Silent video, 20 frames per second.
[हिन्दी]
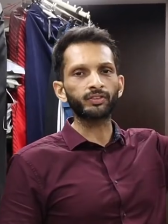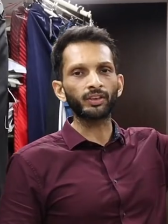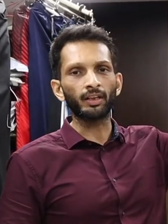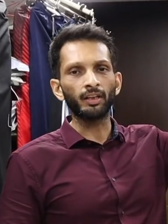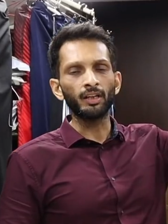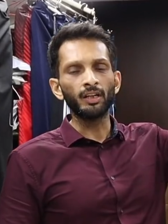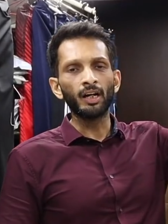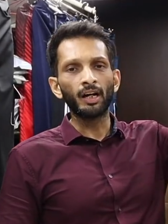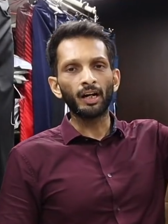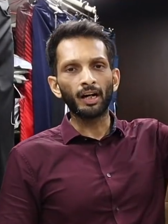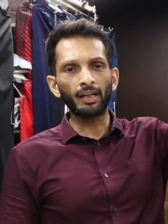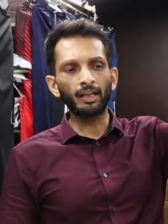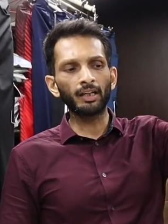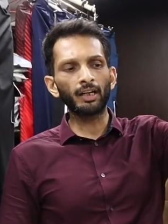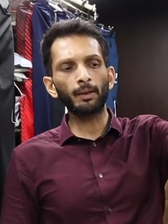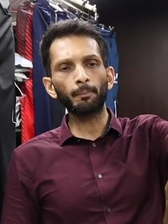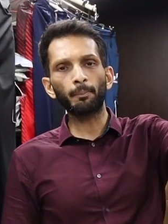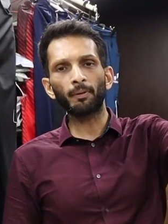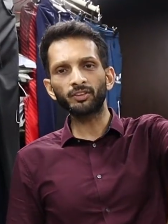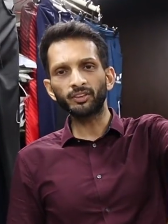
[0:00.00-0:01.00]
से
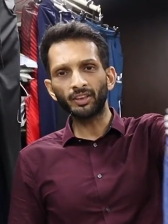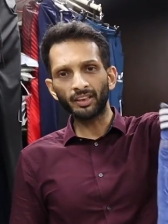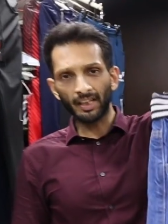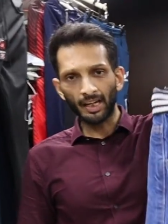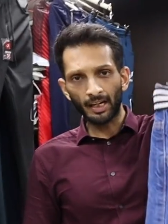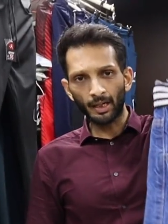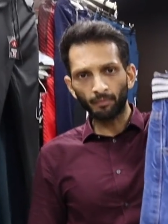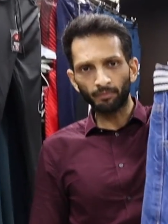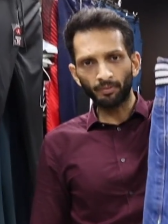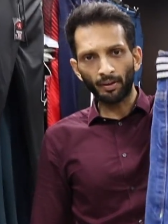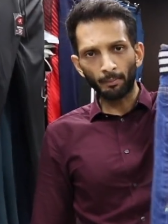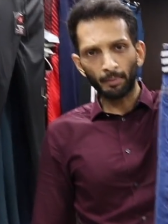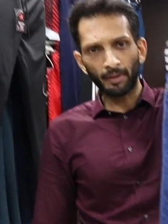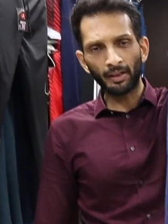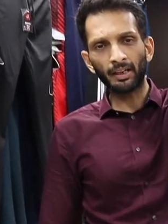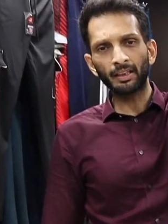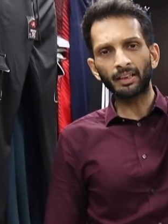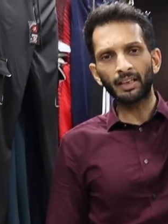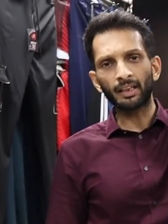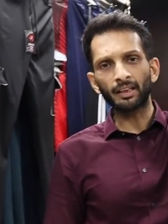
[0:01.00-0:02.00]
100 परसेंट डेनिम
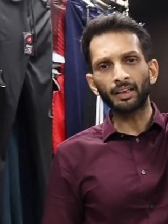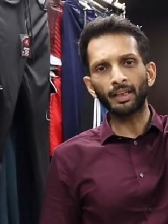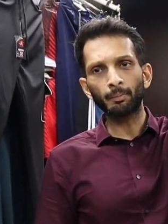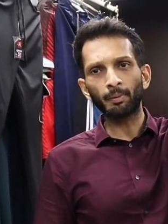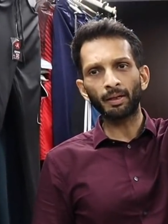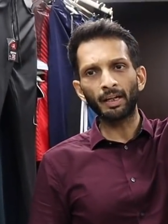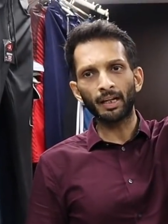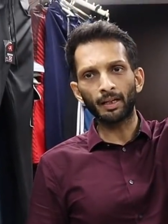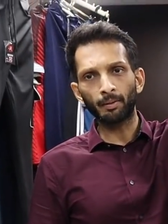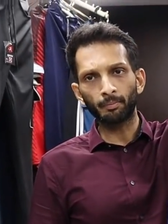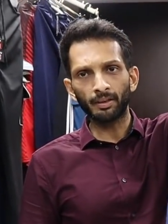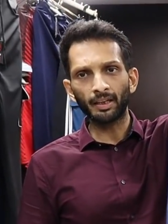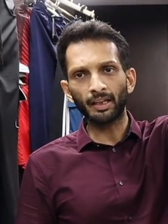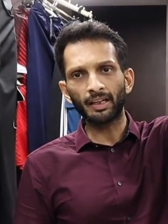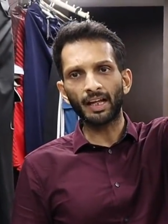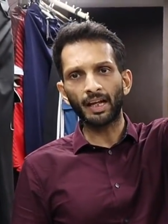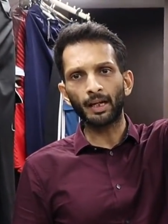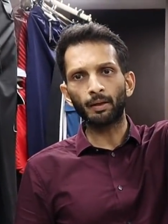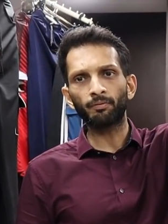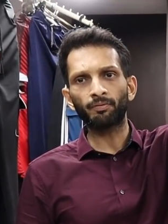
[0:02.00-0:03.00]
फैब्रिक है दिखने में डेनिम नहीं
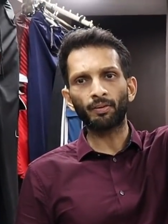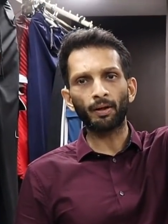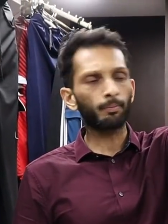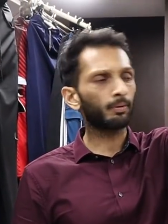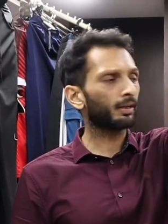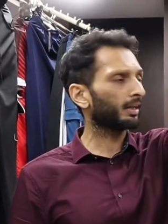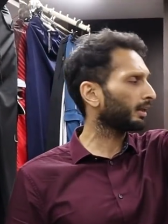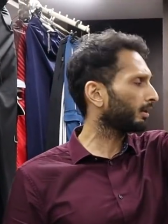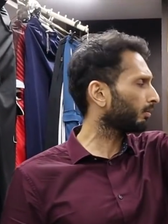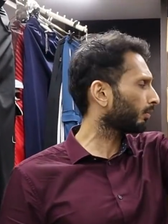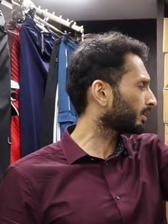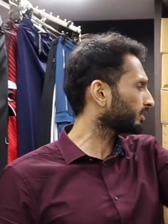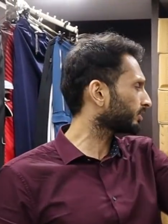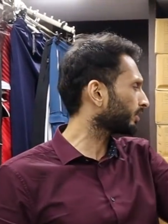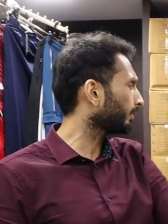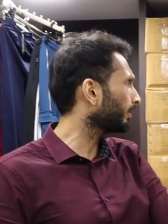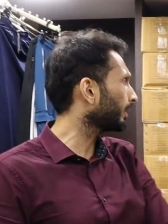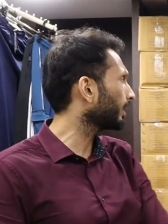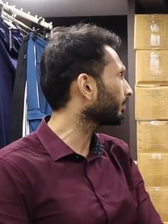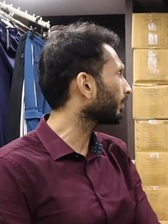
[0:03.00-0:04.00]
है डेनिम फैब्रिक है
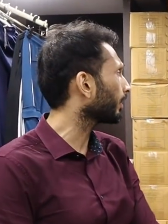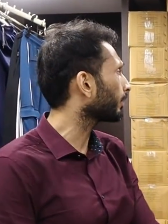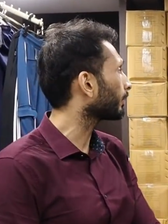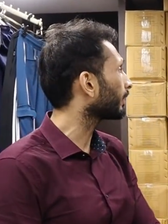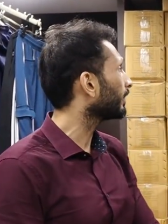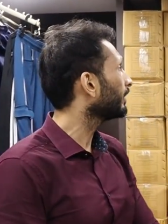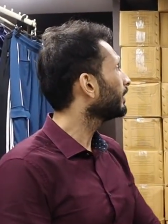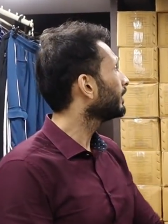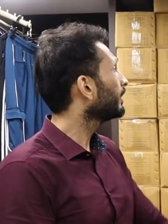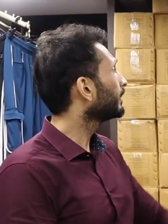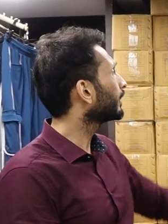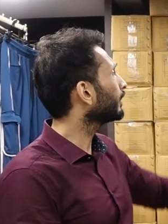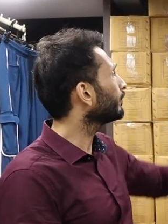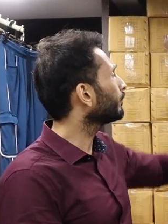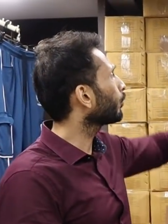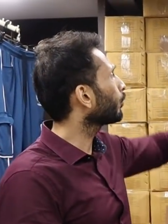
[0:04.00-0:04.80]
175 में ये